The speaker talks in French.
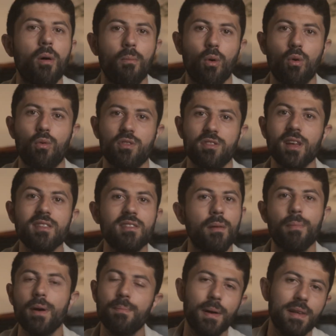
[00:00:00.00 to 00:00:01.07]
Mon conseil, c'est
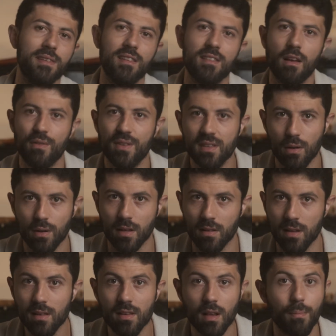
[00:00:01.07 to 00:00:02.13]
pas de passer sa vie sur
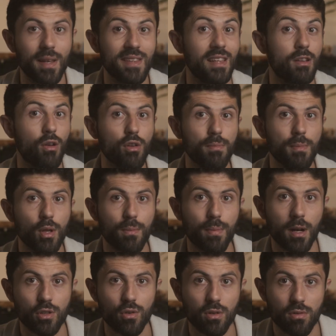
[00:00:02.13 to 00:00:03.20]
LinkedIn, c'est de passer 30 minutes
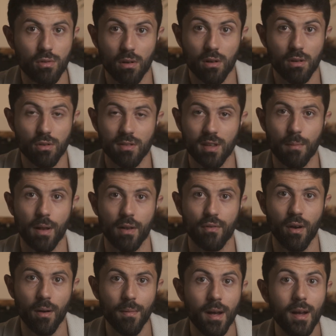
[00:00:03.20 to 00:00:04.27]
par jour sur, sur cette
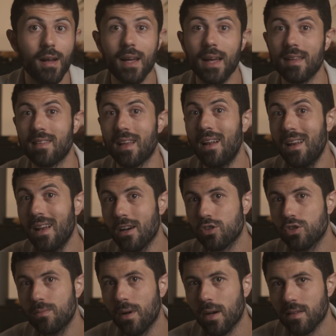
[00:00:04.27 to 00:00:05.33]
plateforme et c'est
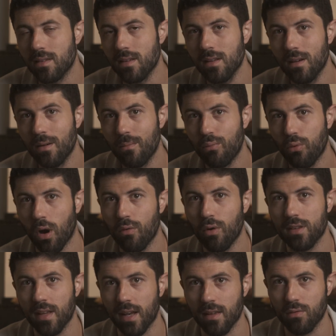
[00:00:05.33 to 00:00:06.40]
largement assez pour
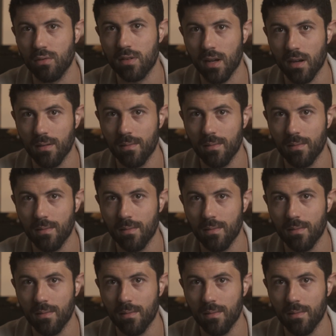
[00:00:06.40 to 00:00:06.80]
avoir des résultats.